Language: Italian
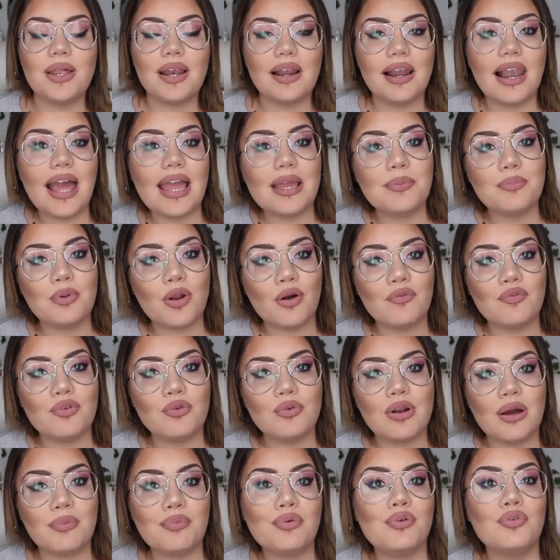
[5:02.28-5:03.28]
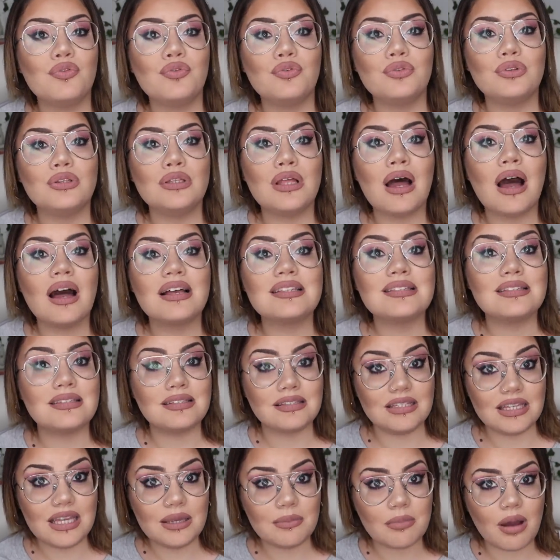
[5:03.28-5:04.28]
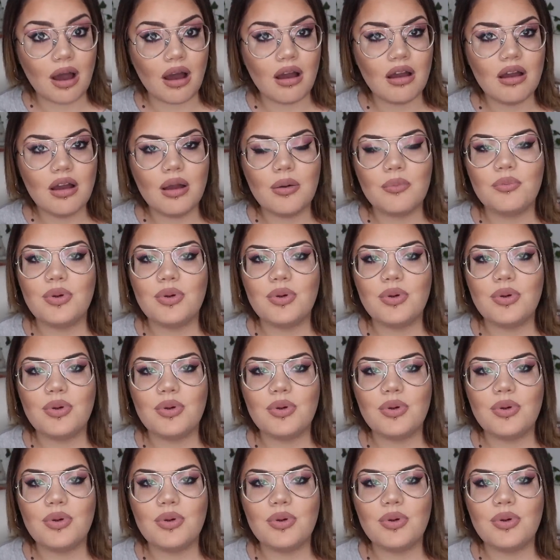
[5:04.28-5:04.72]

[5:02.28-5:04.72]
per lei provi una profonda stima,